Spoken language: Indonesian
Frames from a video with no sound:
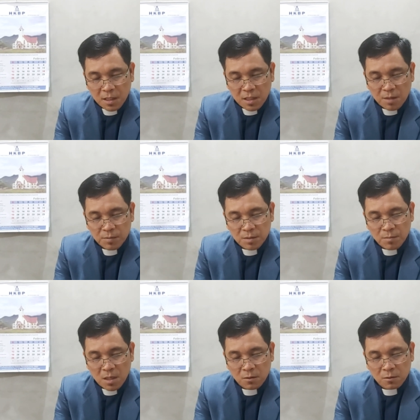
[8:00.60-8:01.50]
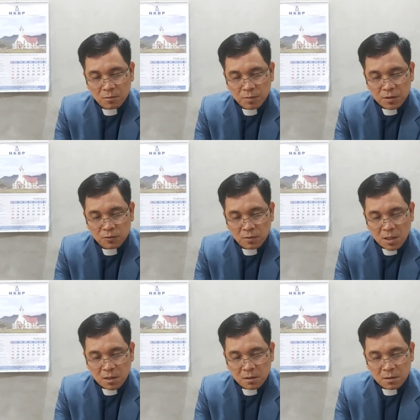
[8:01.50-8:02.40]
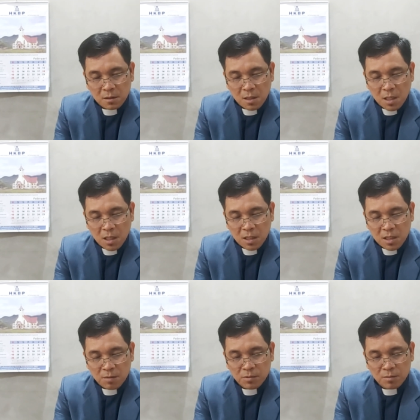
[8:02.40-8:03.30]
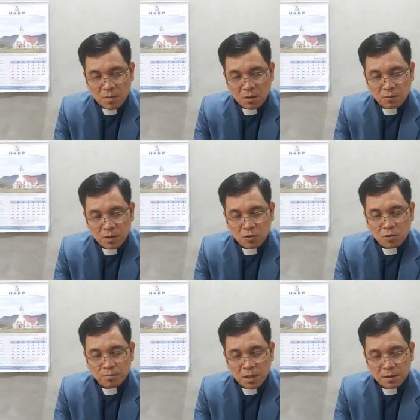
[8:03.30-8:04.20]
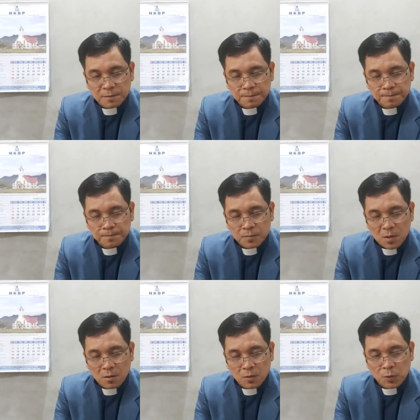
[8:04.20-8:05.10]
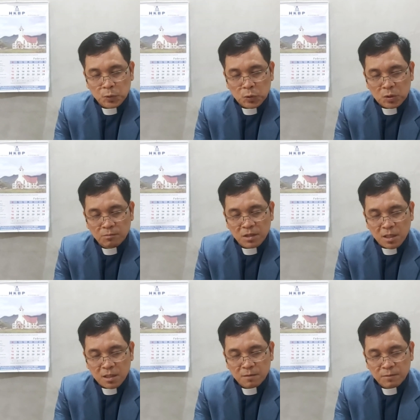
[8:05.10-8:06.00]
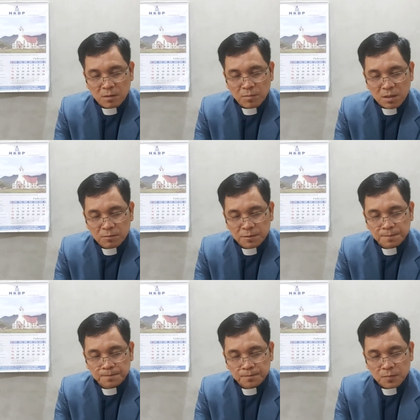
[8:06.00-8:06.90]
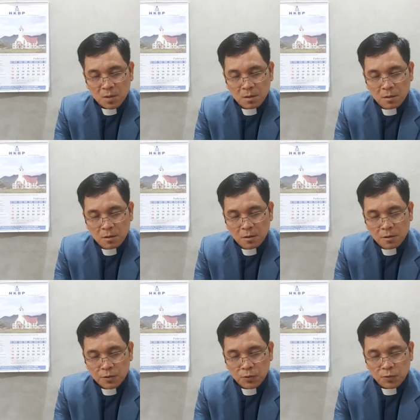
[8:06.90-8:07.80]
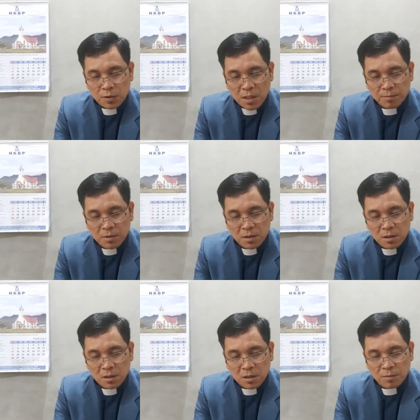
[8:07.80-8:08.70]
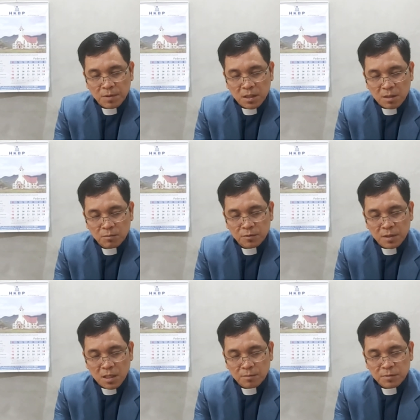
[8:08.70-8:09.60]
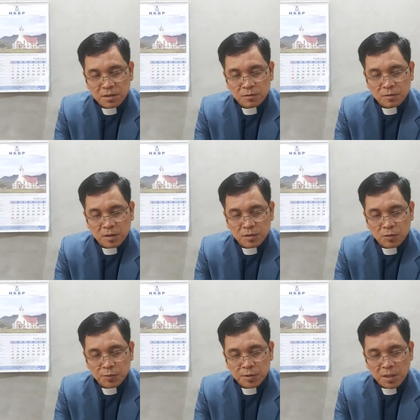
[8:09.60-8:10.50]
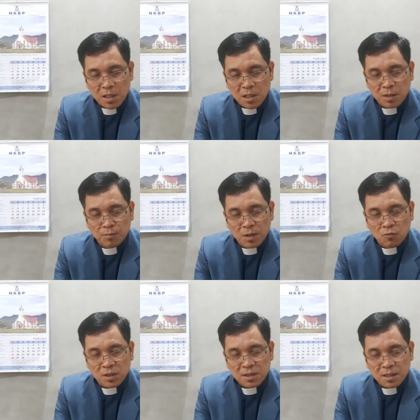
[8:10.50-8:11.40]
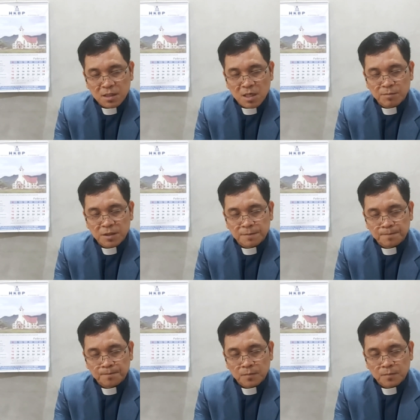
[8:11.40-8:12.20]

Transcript: agar kami mau berjuang, agar kami mau berkorban untuk kebenaran firman-Mu. Syukur kami kepadamu dalam Yesus Kristus yang akan menguatkan kami,